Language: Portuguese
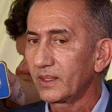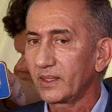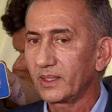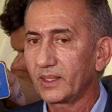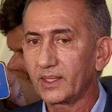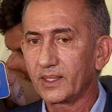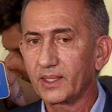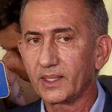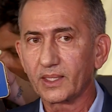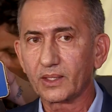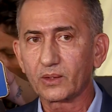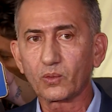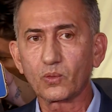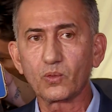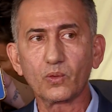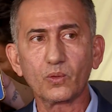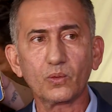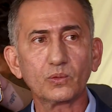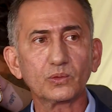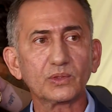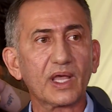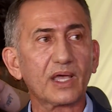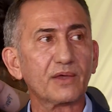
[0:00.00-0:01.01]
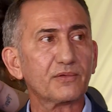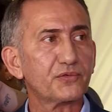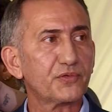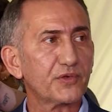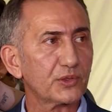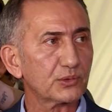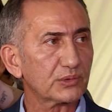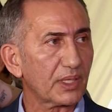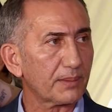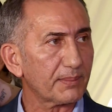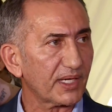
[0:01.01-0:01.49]
É, com um
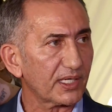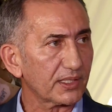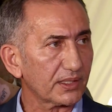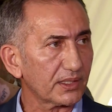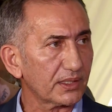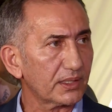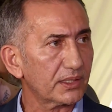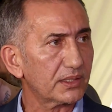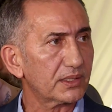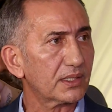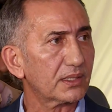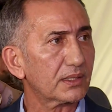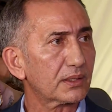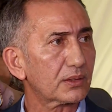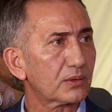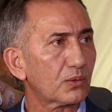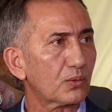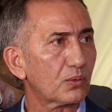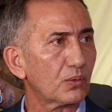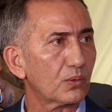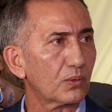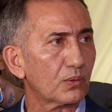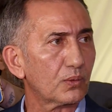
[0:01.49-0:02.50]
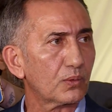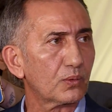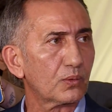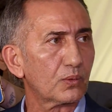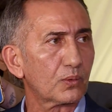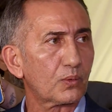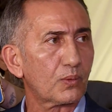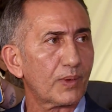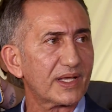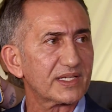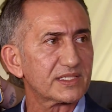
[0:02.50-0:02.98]
navio da Marinha,
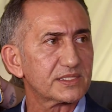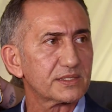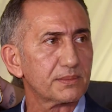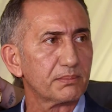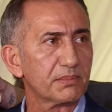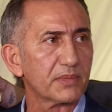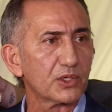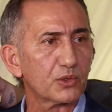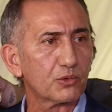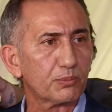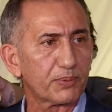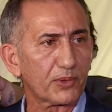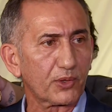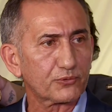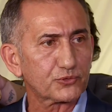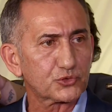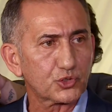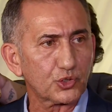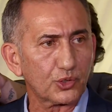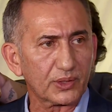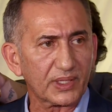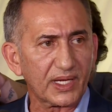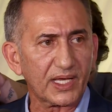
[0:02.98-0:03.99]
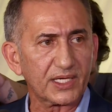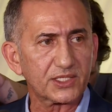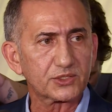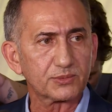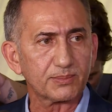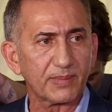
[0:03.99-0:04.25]
com quase mil profissionais